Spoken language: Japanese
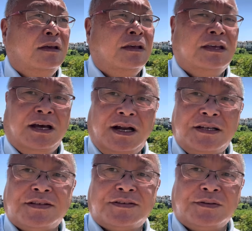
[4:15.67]
やは
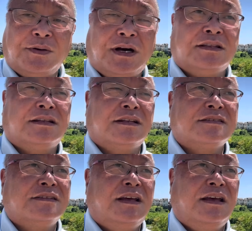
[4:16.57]
りすごかったで
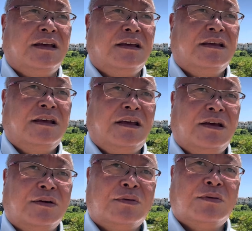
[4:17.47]
すね、
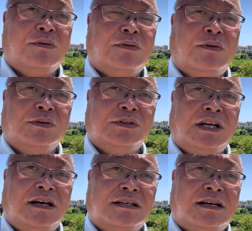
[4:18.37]
えーこの
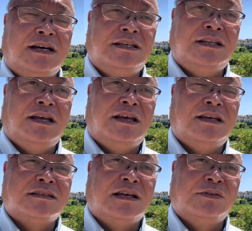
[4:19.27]
段階
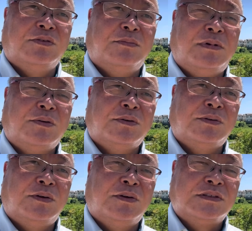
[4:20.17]
で佐藤
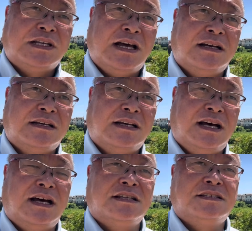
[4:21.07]
誠さん
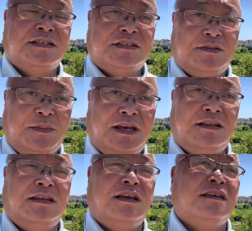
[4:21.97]
が実
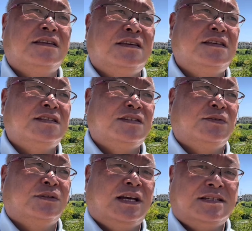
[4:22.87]
名で記事
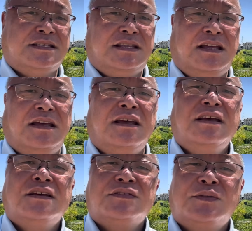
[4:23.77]
を出して、
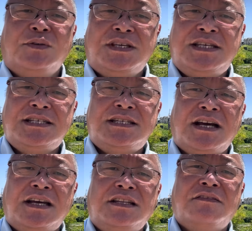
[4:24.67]
その記事
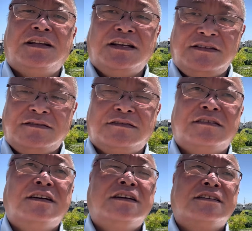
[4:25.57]
だけではな
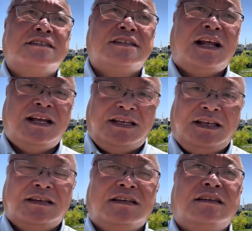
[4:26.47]
く、さら
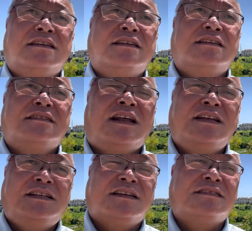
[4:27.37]
に、さら
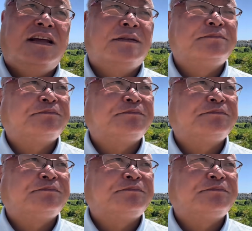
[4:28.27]
にですね、